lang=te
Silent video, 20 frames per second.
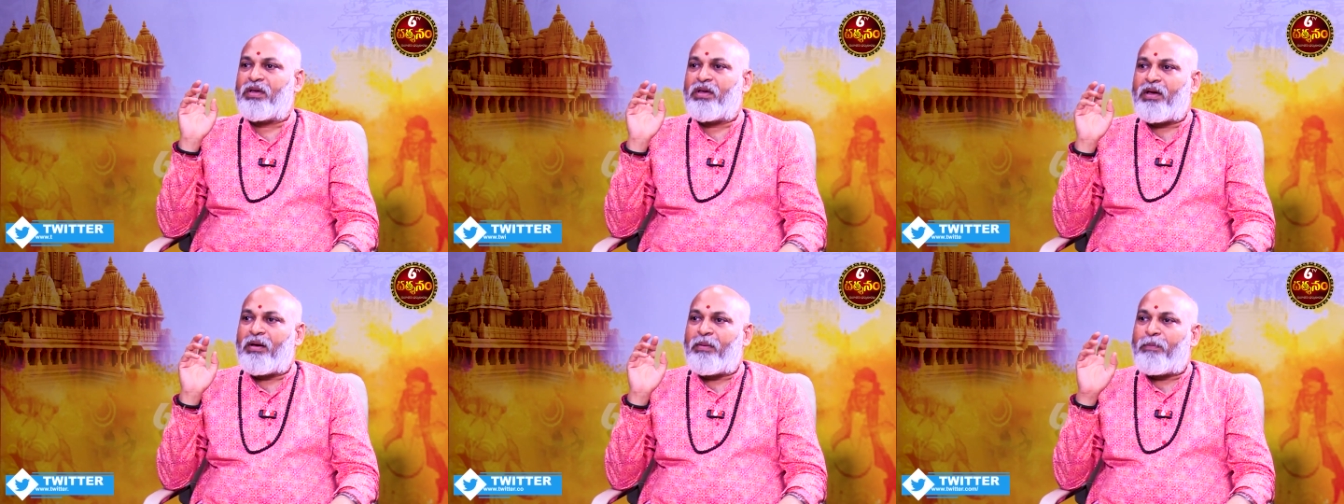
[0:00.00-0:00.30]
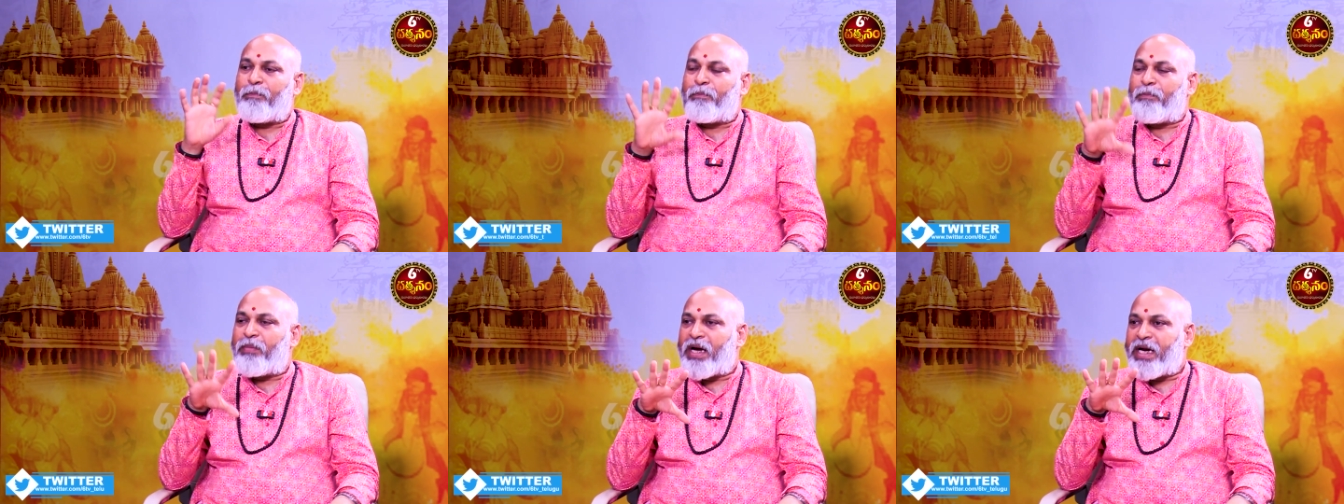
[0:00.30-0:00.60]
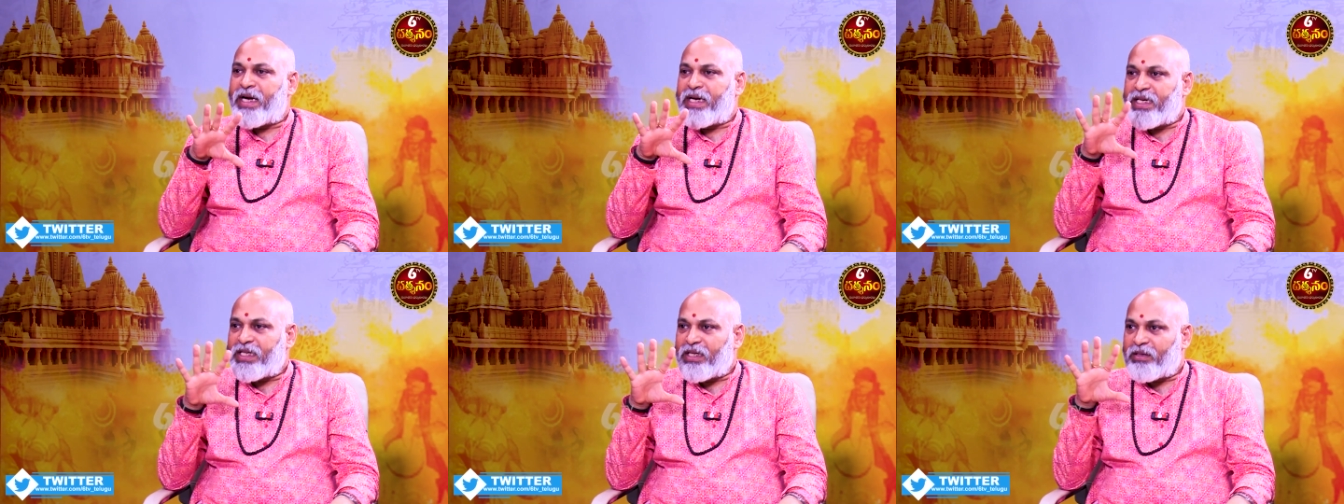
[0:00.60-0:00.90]
Hmm.
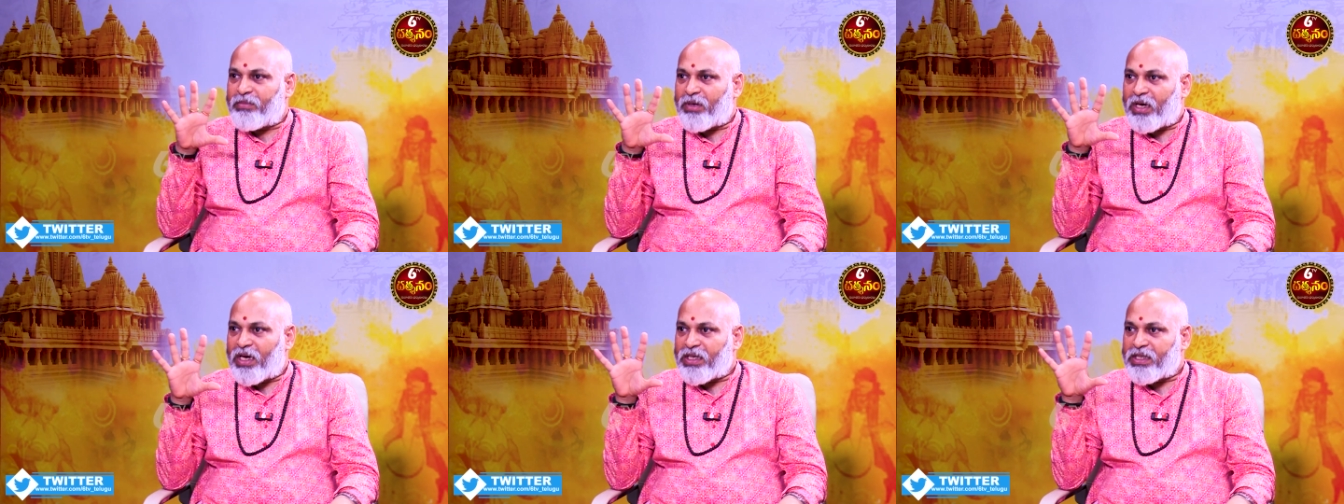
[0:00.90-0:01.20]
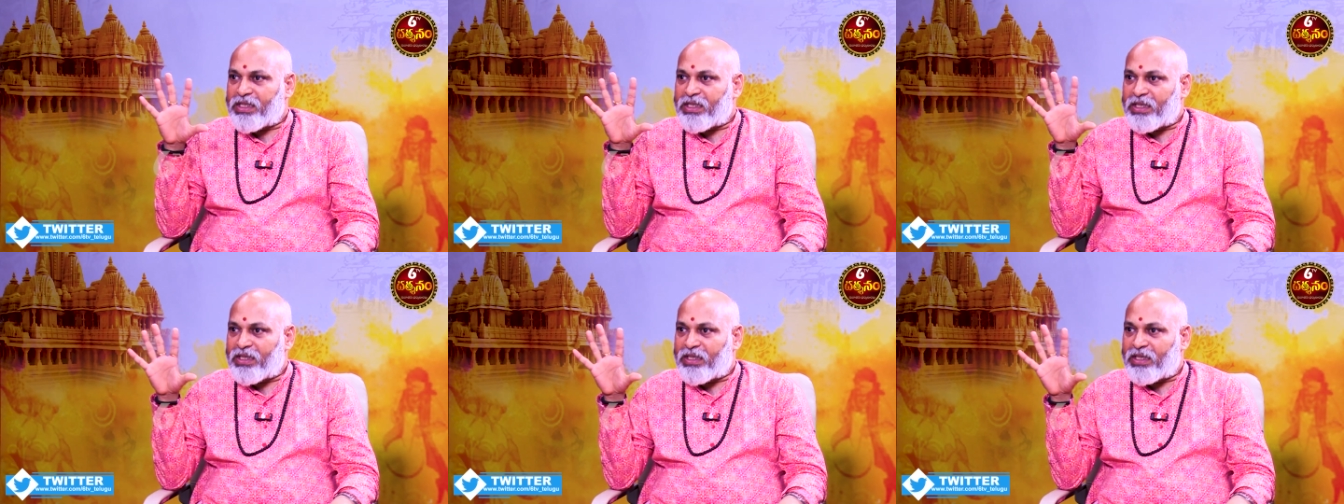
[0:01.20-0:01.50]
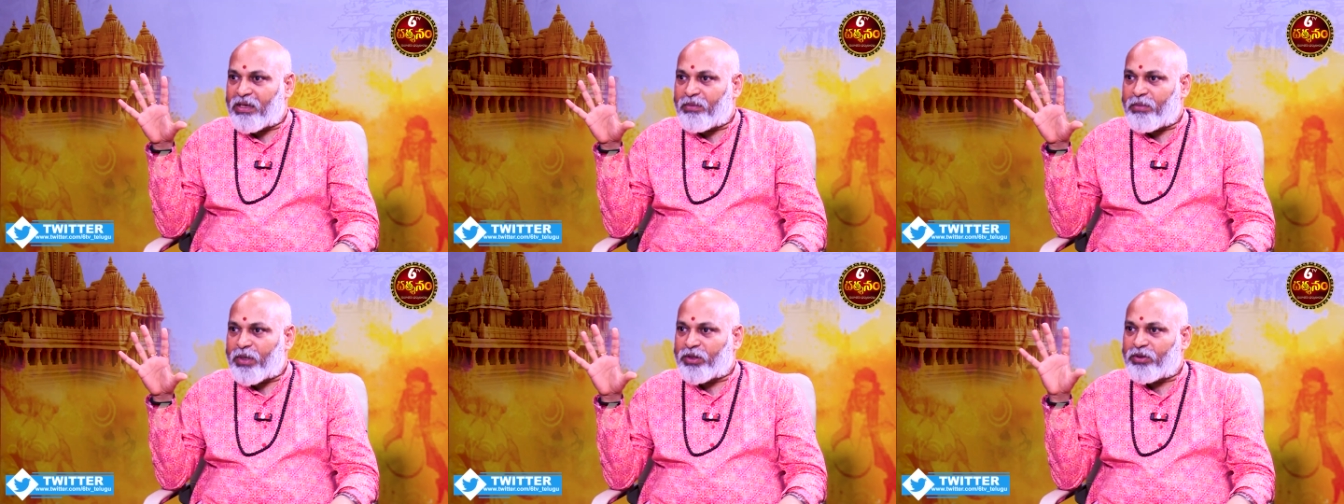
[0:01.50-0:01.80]
బయటికి
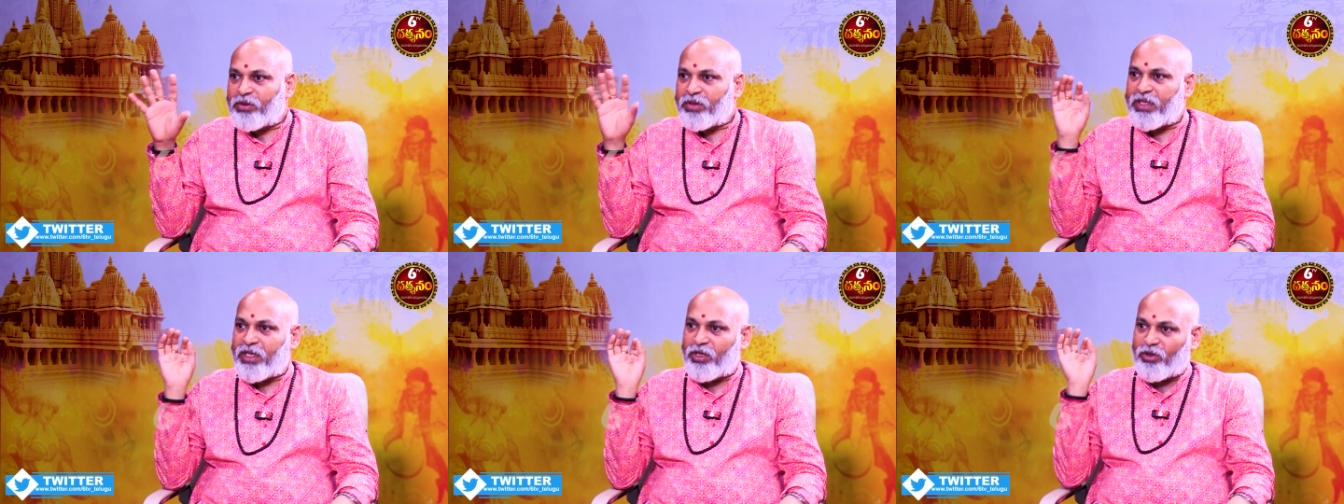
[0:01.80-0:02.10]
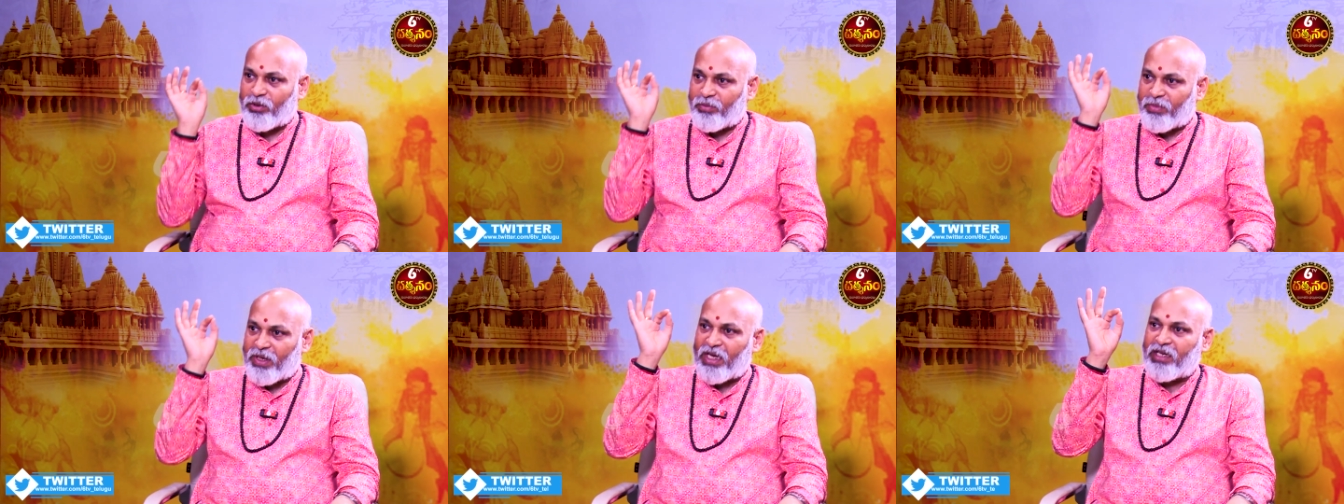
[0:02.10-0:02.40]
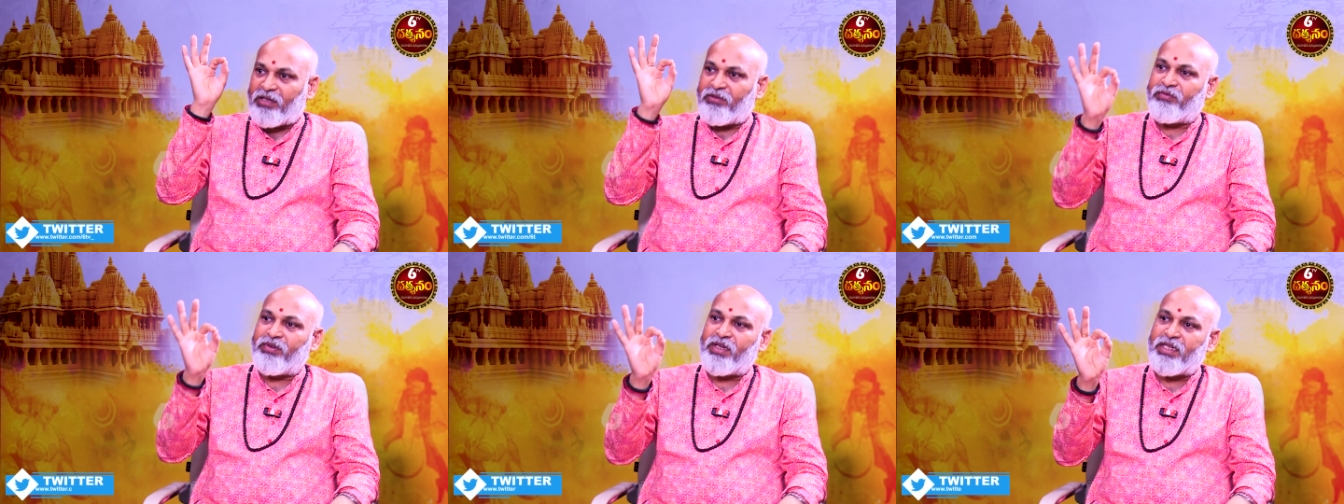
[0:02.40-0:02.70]
బాహ్యంగా మాత్రం నేను ఒక
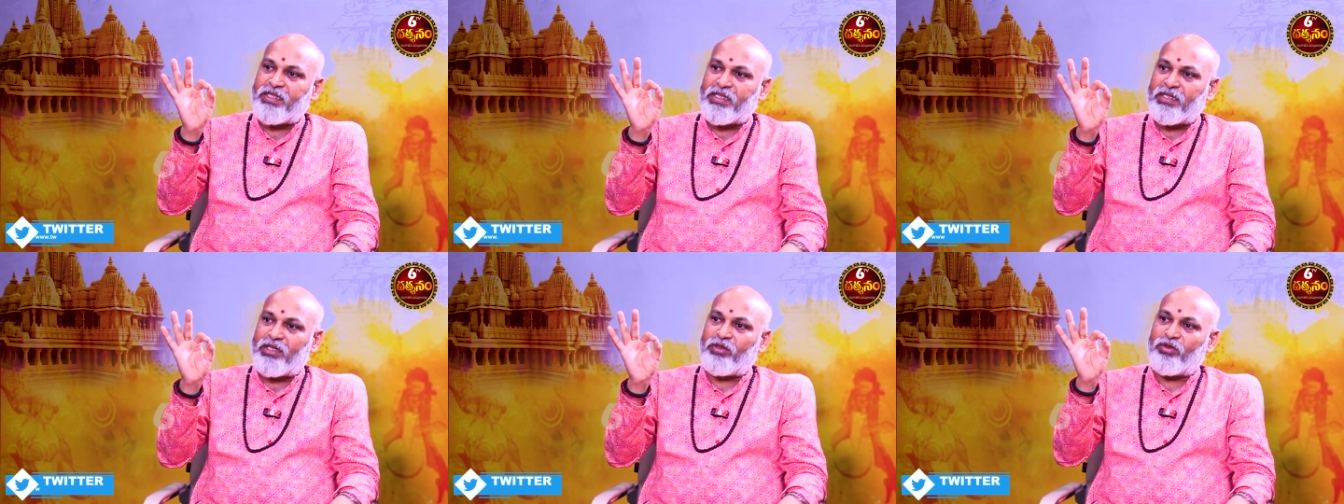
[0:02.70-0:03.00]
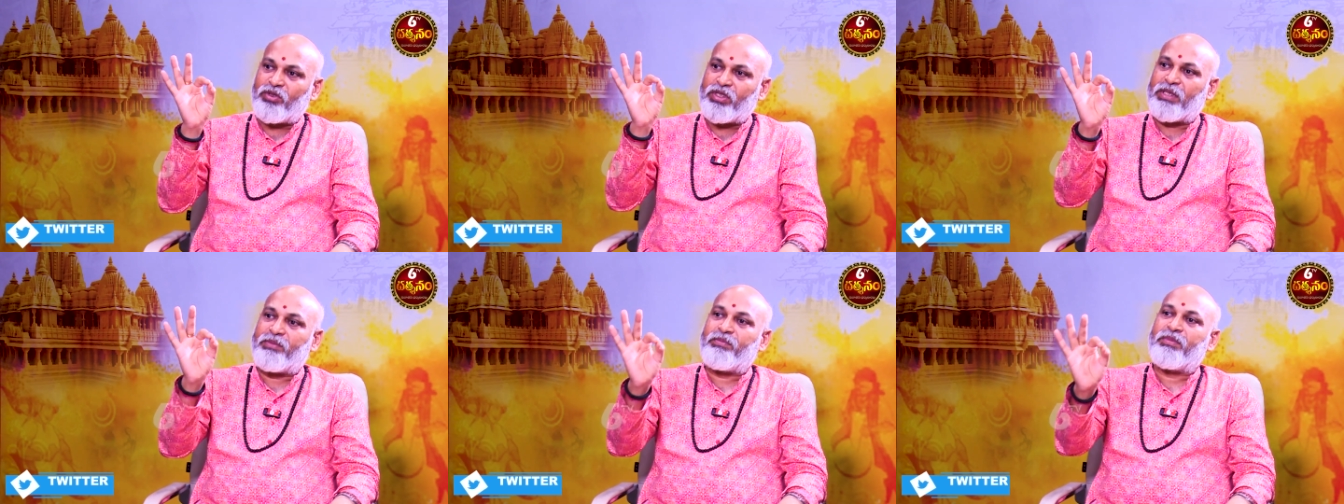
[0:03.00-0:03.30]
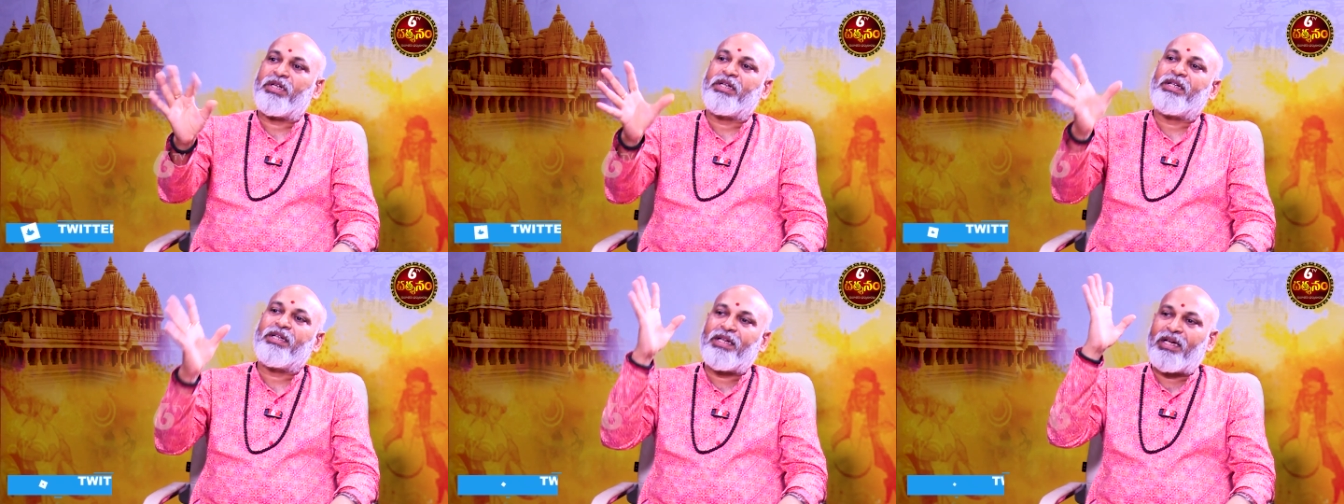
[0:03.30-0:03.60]
బాణం వేసినట్టు
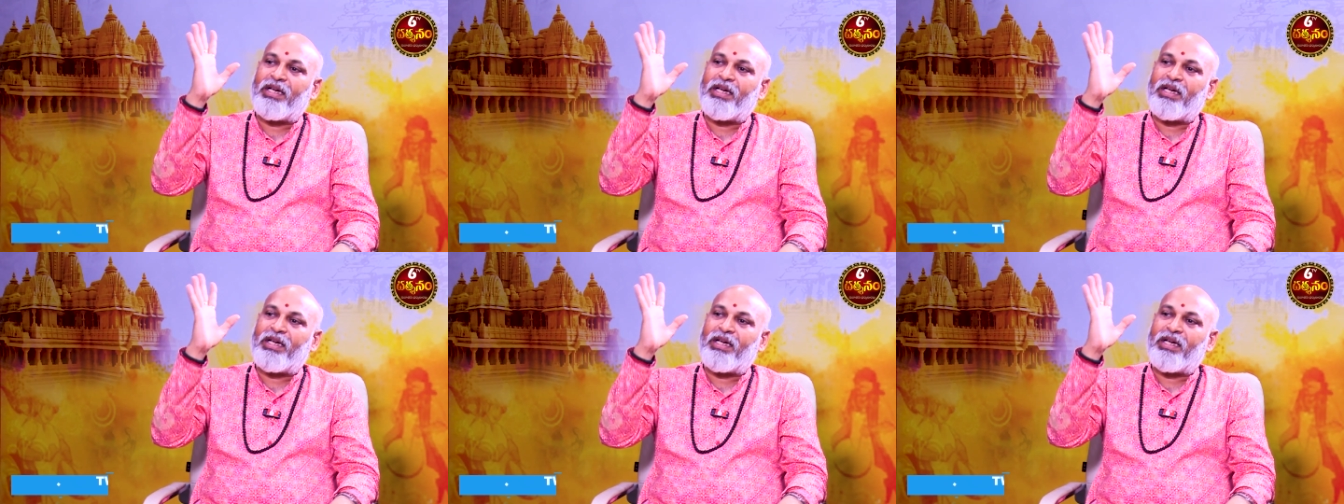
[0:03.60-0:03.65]
చంపినట్టు